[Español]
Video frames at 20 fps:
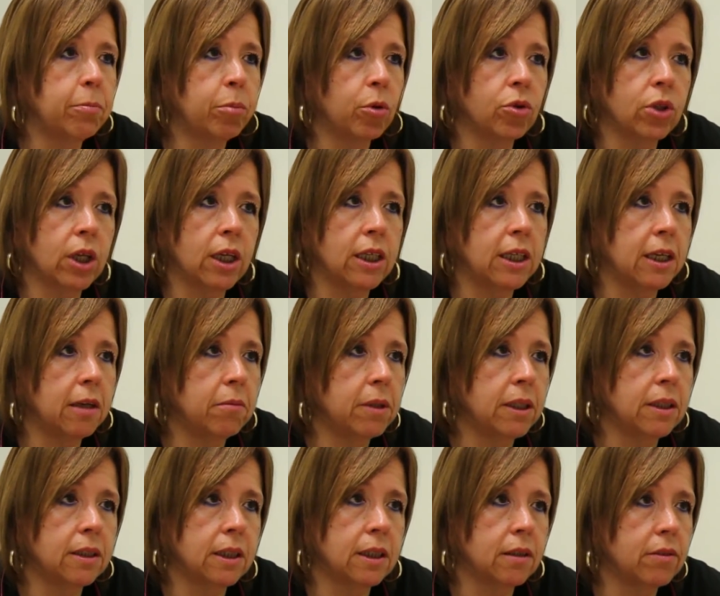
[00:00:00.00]

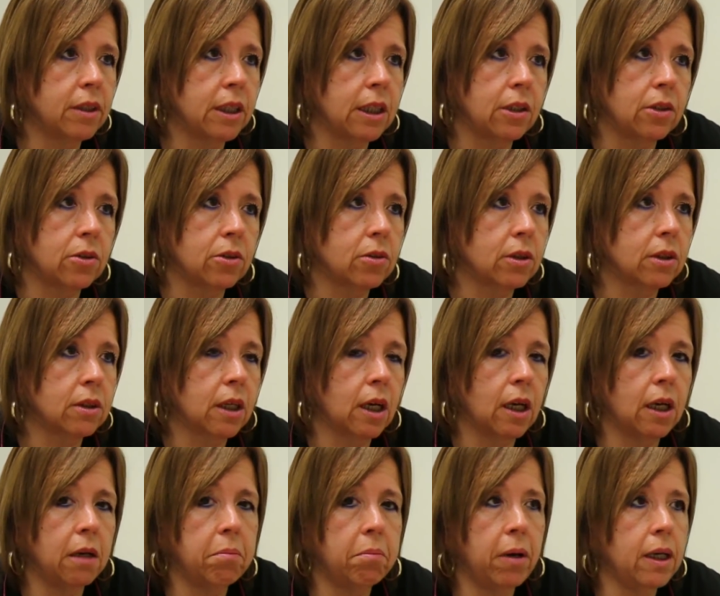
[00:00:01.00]
espontáneamente vino a
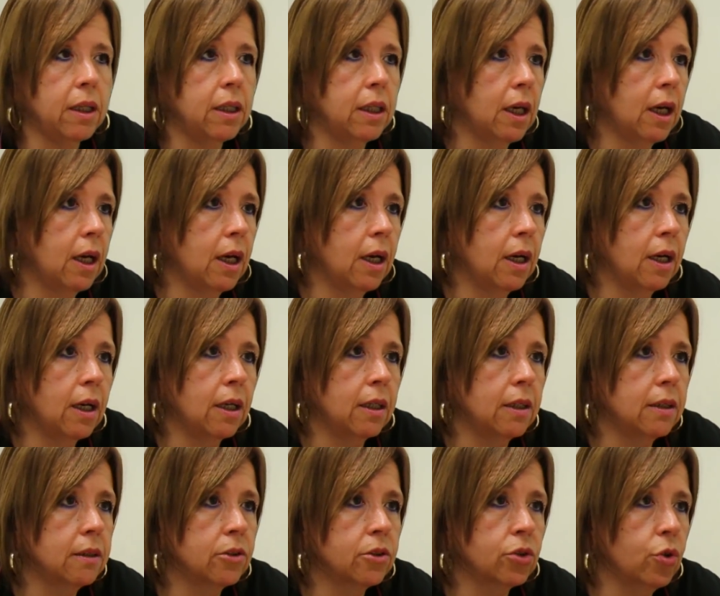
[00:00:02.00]
traerle
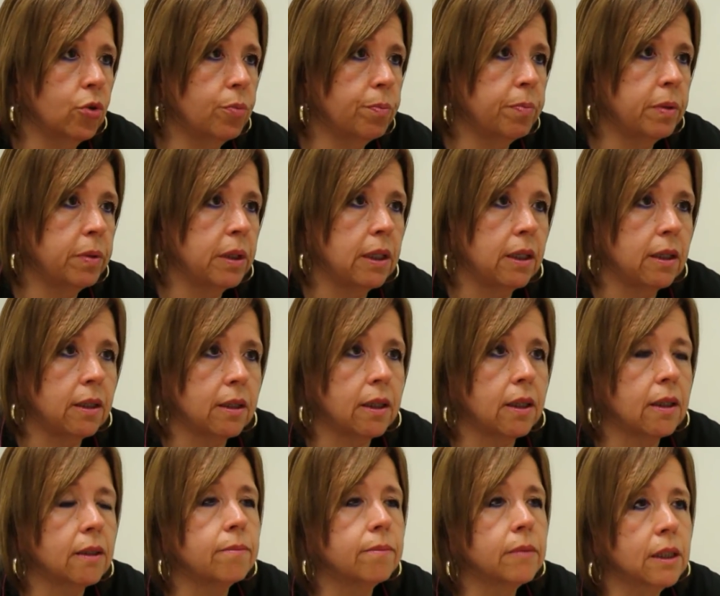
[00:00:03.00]
pañales,
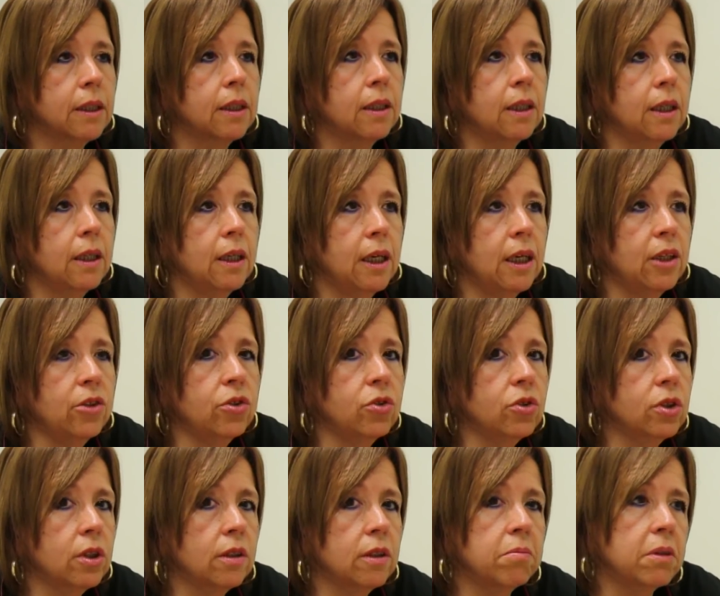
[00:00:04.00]
ropita. Eso
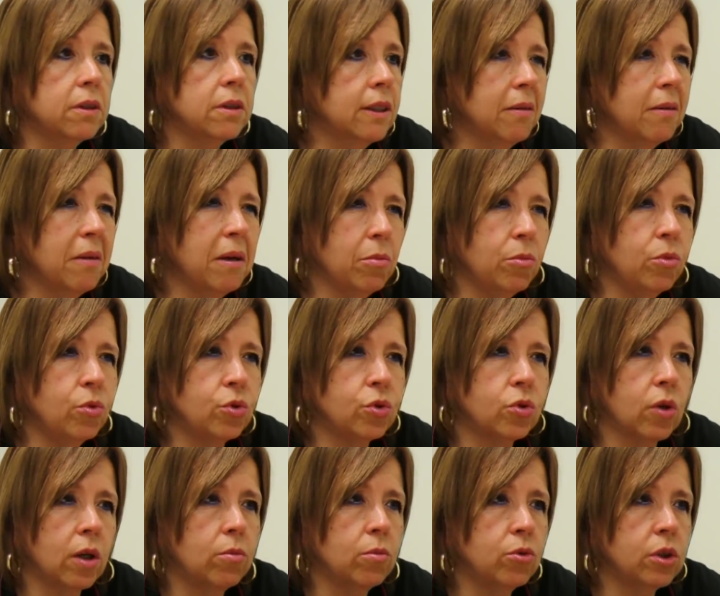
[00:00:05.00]
se, ve
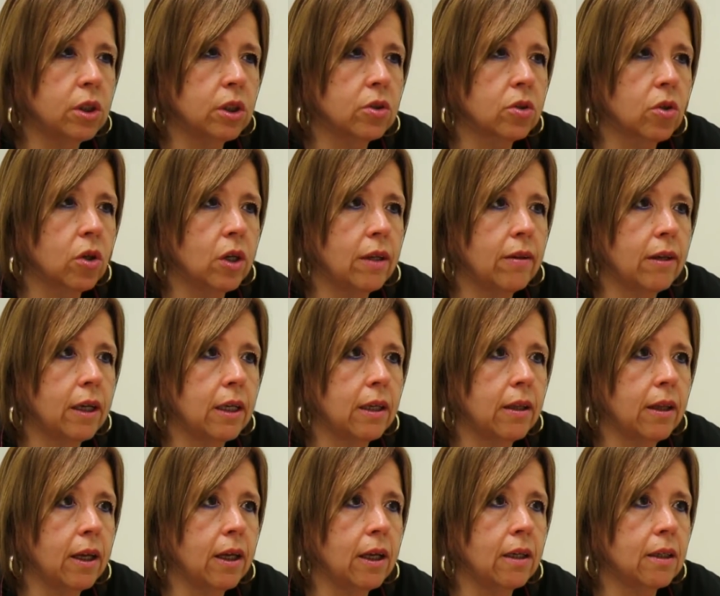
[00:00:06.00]
mucho, hay mucha
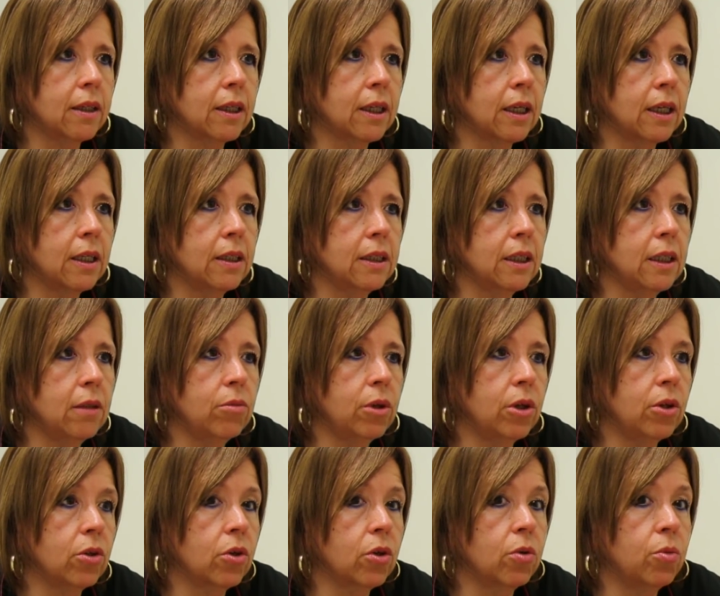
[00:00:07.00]
solidaridad en la gente y
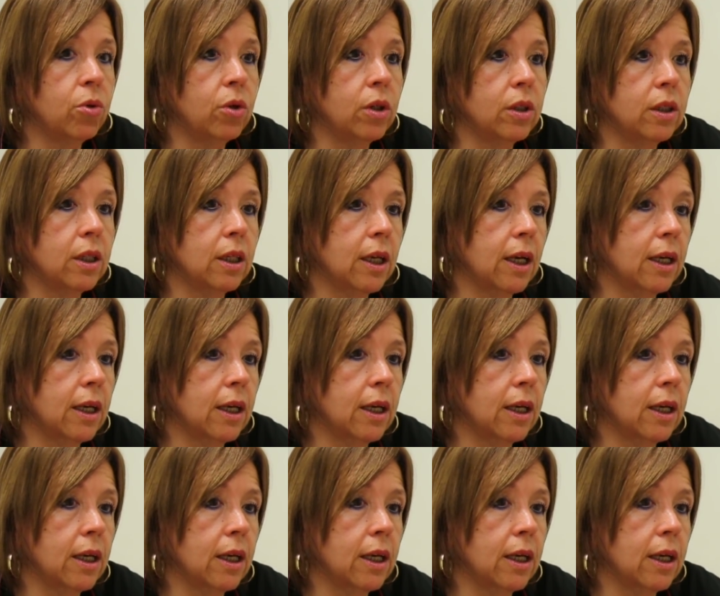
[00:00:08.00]
bueno, como este